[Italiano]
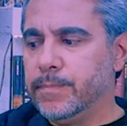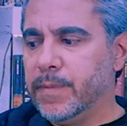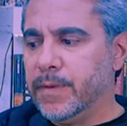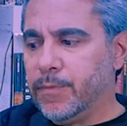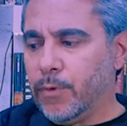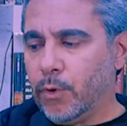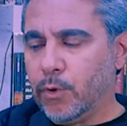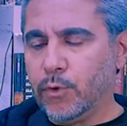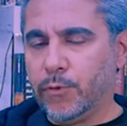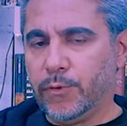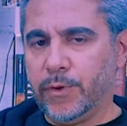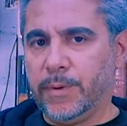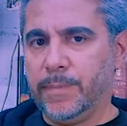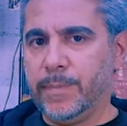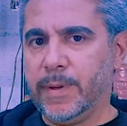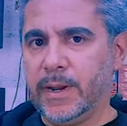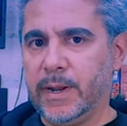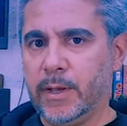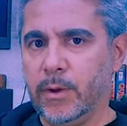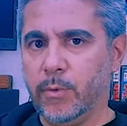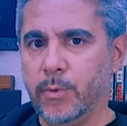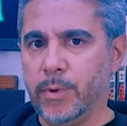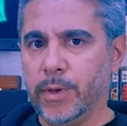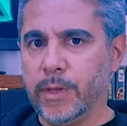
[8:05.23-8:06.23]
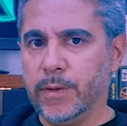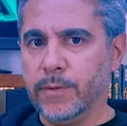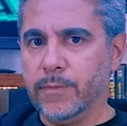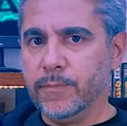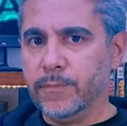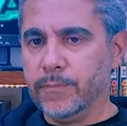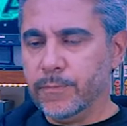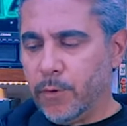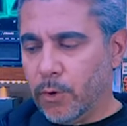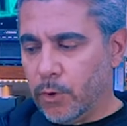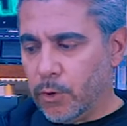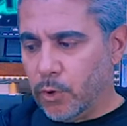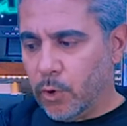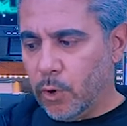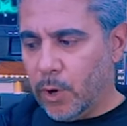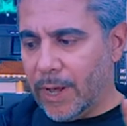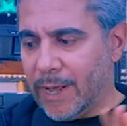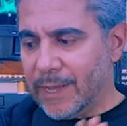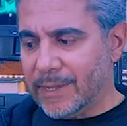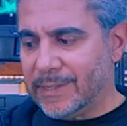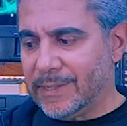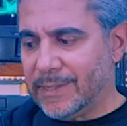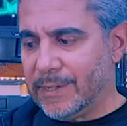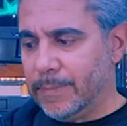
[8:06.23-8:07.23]
mi voglio fermare qui, voglio
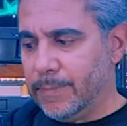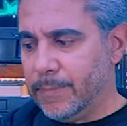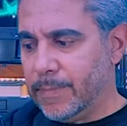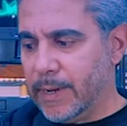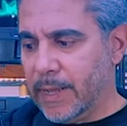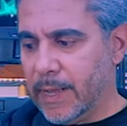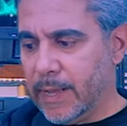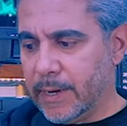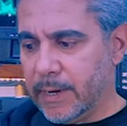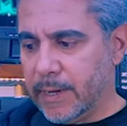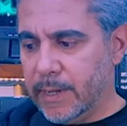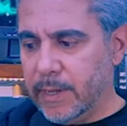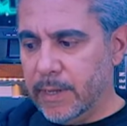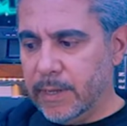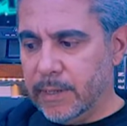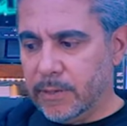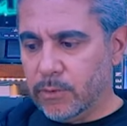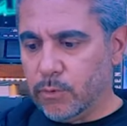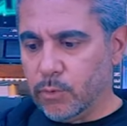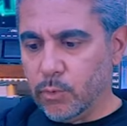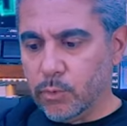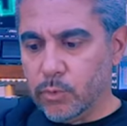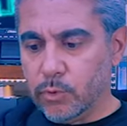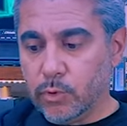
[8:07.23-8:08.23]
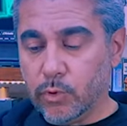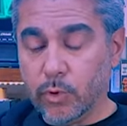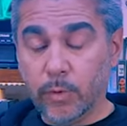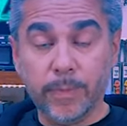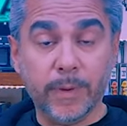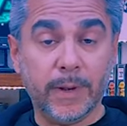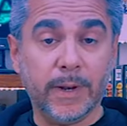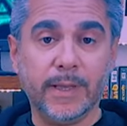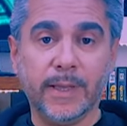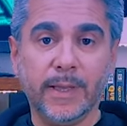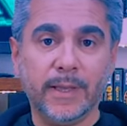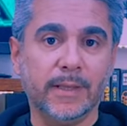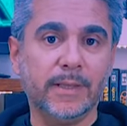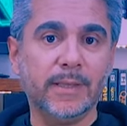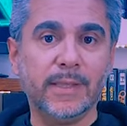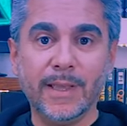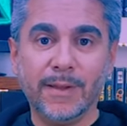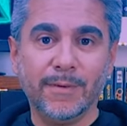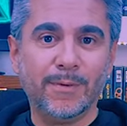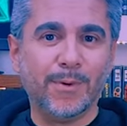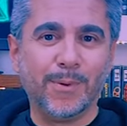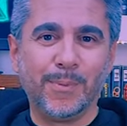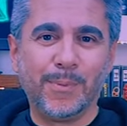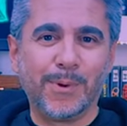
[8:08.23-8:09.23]
assemblare il tutto perché
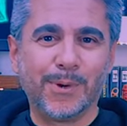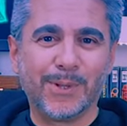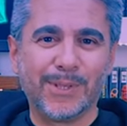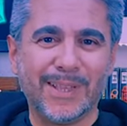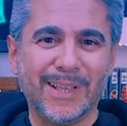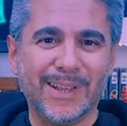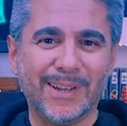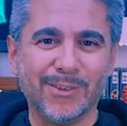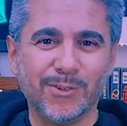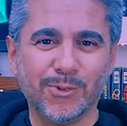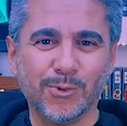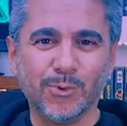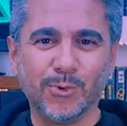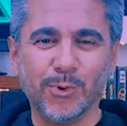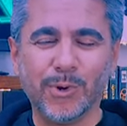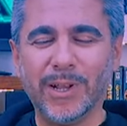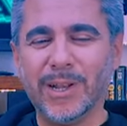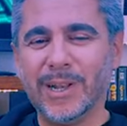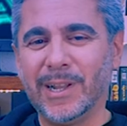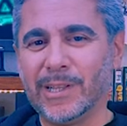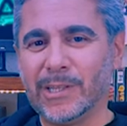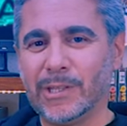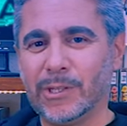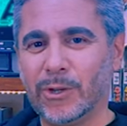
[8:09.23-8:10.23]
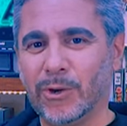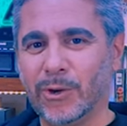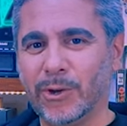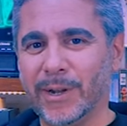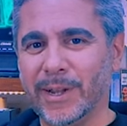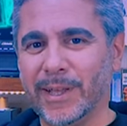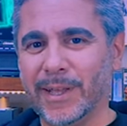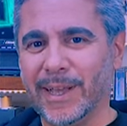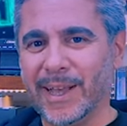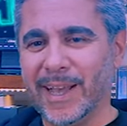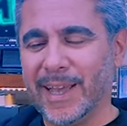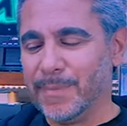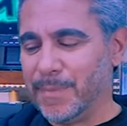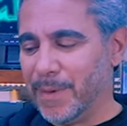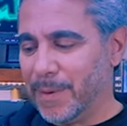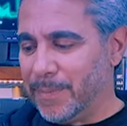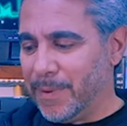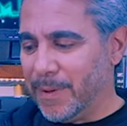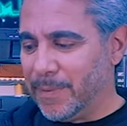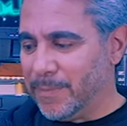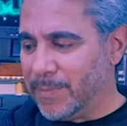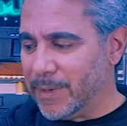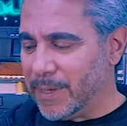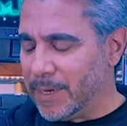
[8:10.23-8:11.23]
devo portare su il lettore ai miei
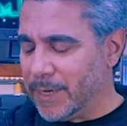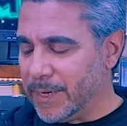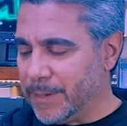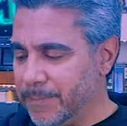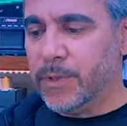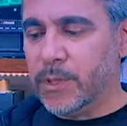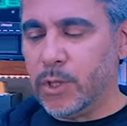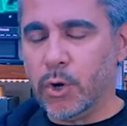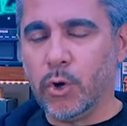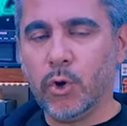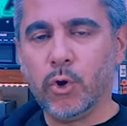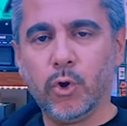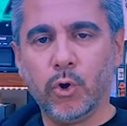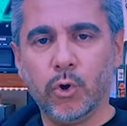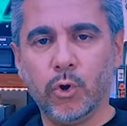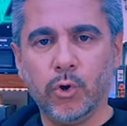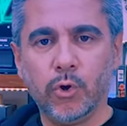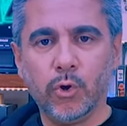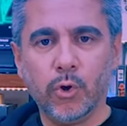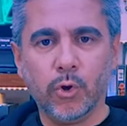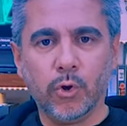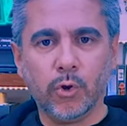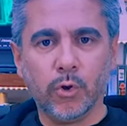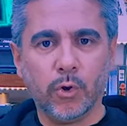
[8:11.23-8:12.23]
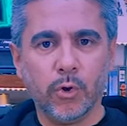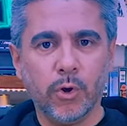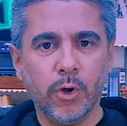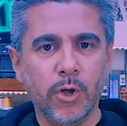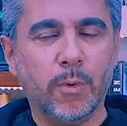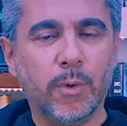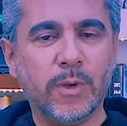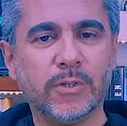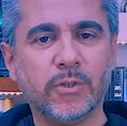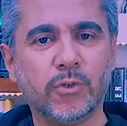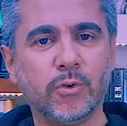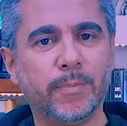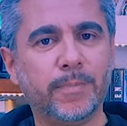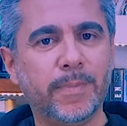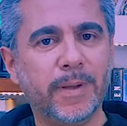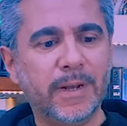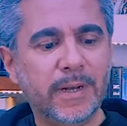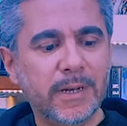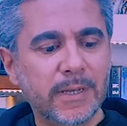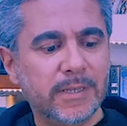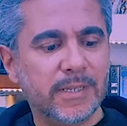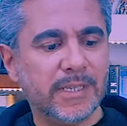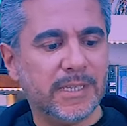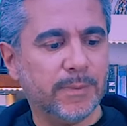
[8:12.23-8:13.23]
bambini, vedrò con loro questo
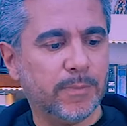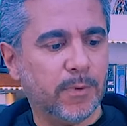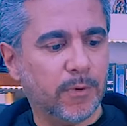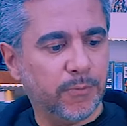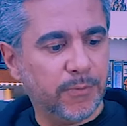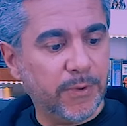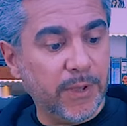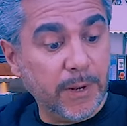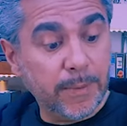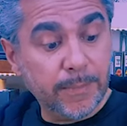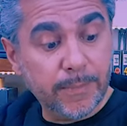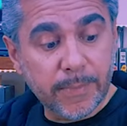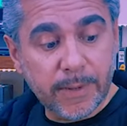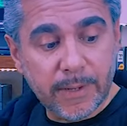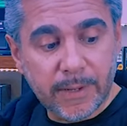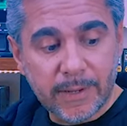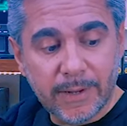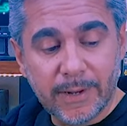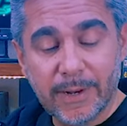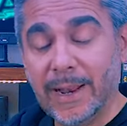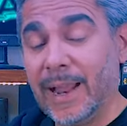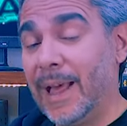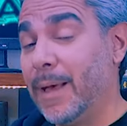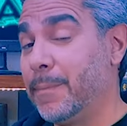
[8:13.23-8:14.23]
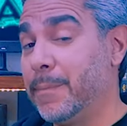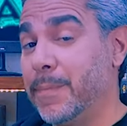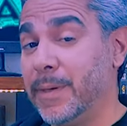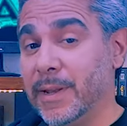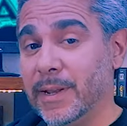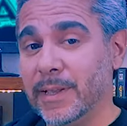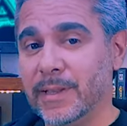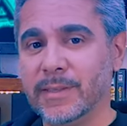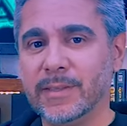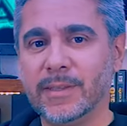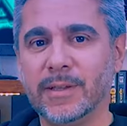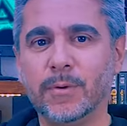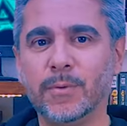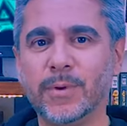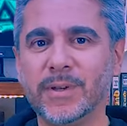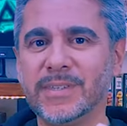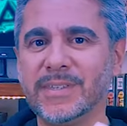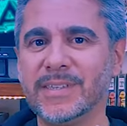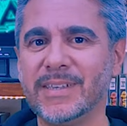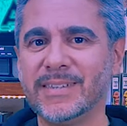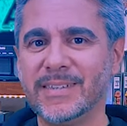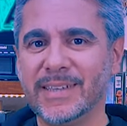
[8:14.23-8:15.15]
bellissimo film Labyrinth questa